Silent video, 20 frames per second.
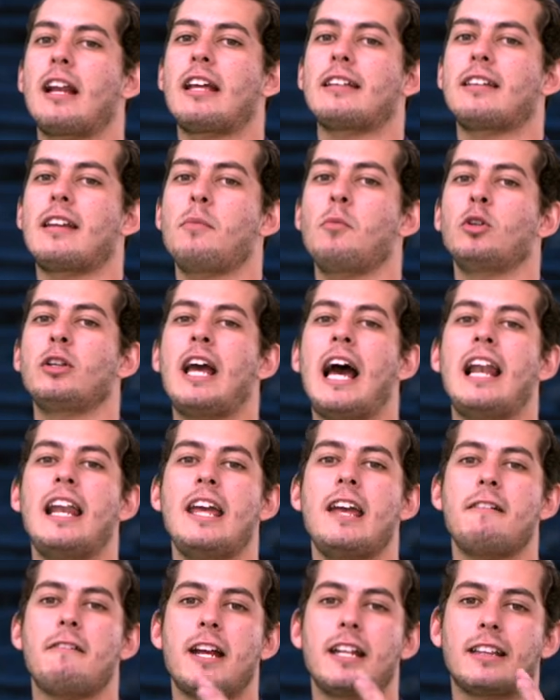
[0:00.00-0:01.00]
de la Serie Mundial
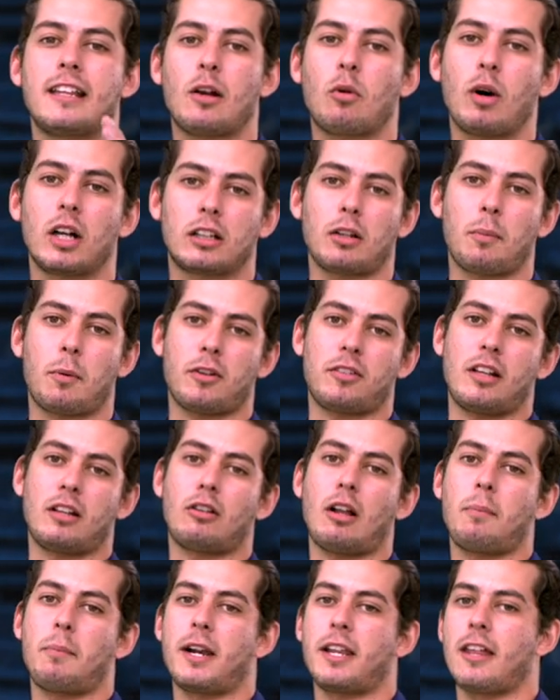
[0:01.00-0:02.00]
y
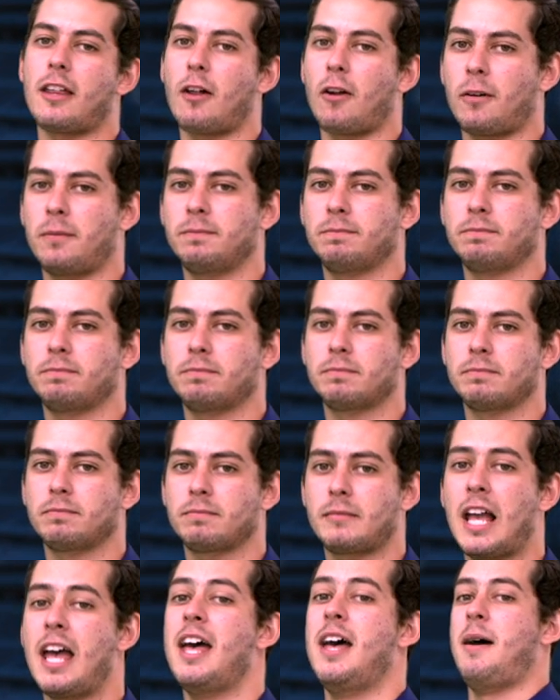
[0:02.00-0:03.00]
24% al perdedor.
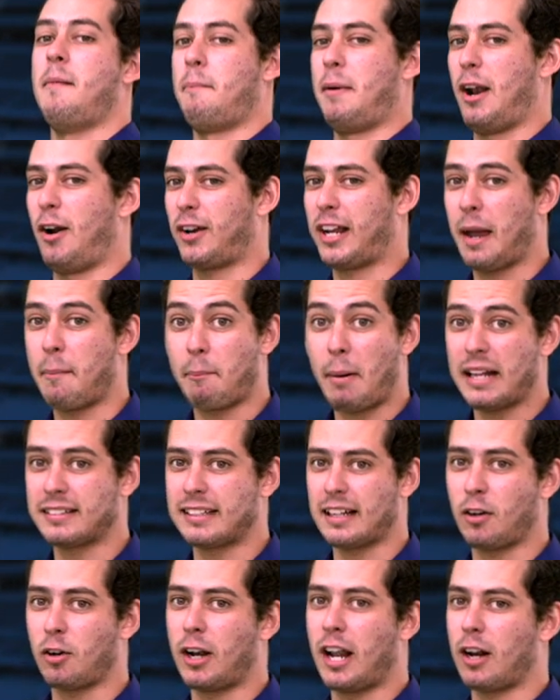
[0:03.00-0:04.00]
Pero ¿qué
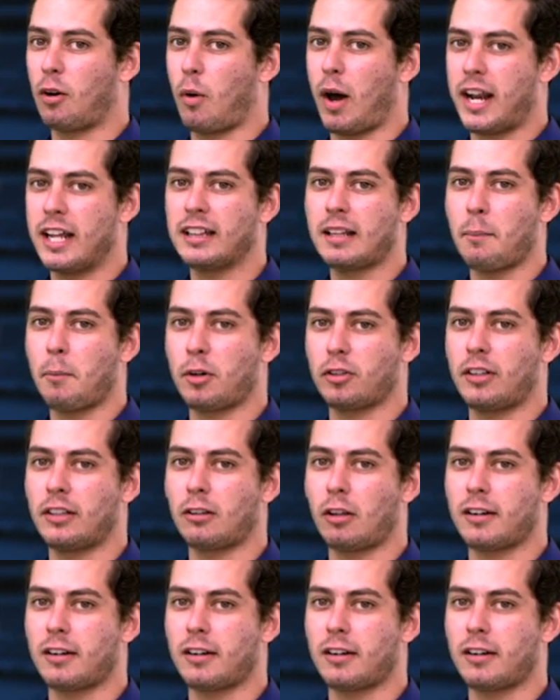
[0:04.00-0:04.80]
pasa con el 40%